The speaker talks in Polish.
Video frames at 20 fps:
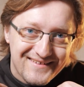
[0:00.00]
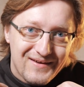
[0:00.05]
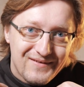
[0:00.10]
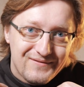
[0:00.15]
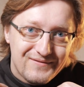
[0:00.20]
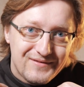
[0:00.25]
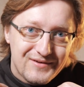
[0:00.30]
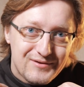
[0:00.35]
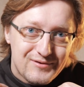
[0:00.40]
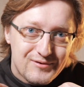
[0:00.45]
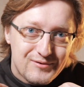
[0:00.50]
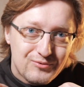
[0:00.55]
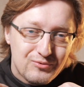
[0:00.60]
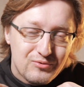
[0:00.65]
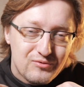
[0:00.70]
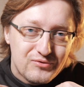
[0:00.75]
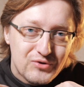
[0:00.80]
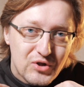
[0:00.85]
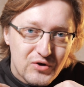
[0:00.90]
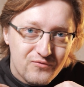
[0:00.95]
Więc
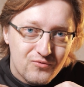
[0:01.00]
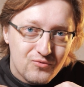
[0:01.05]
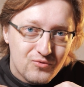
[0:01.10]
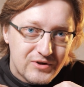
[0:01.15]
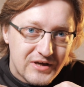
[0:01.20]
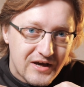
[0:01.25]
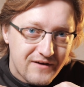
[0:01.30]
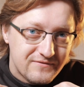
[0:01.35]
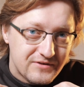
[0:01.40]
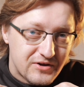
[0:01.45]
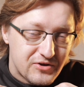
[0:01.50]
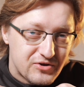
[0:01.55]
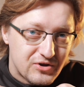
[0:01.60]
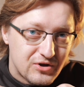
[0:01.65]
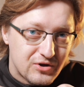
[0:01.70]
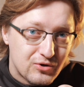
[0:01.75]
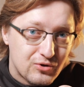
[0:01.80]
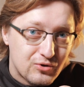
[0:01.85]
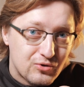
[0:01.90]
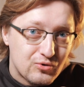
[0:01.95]
tu znowu ujawnia
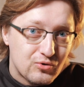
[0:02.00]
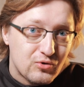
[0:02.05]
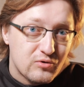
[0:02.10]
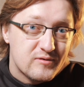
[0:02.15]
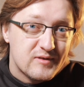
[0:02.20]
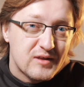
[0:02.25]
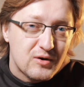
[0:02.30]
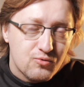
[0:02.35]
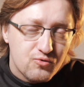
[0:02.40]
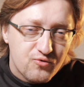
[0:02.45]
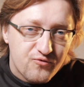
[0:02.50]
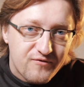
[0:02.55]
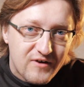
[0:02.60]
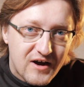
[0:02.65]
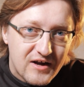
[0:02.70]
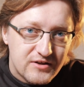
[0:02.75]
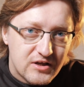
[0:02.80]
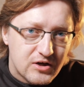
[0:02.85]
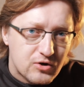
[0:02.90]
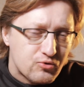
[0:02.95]
się to zaufanie,